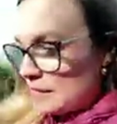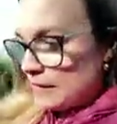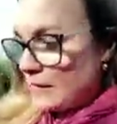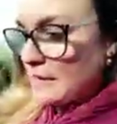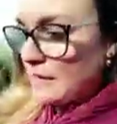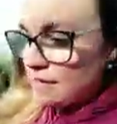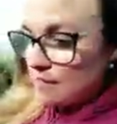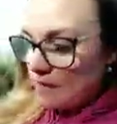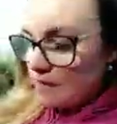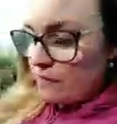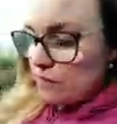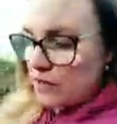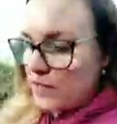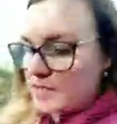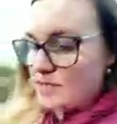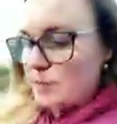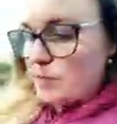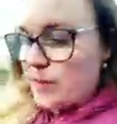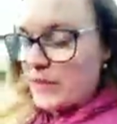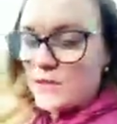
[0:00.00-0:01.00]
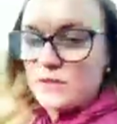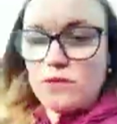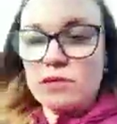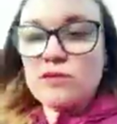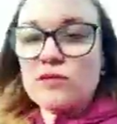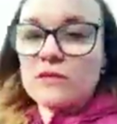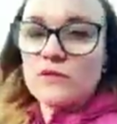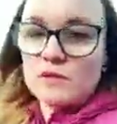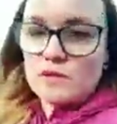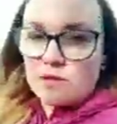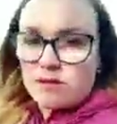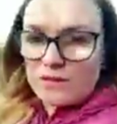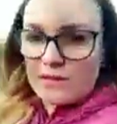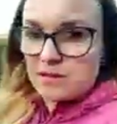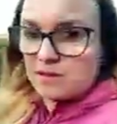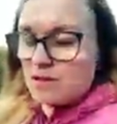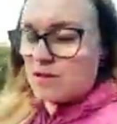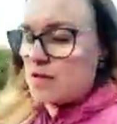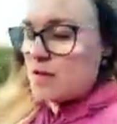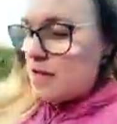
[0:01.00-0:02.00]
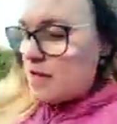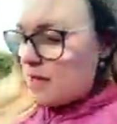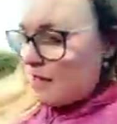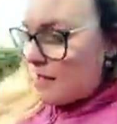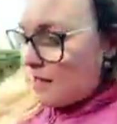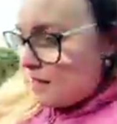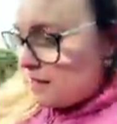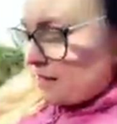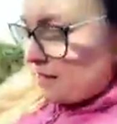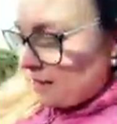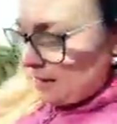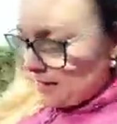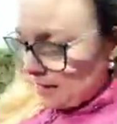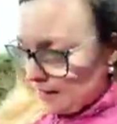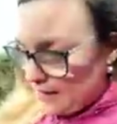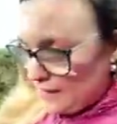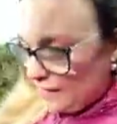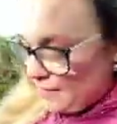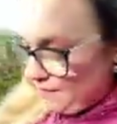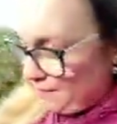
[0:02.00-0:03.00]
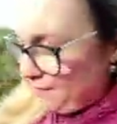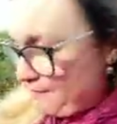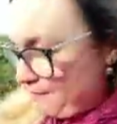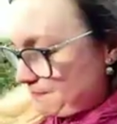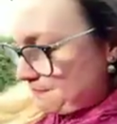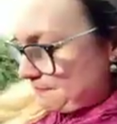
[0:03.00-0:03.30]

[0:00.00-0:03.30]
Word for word: les avoir, ces prises de conscience. Et,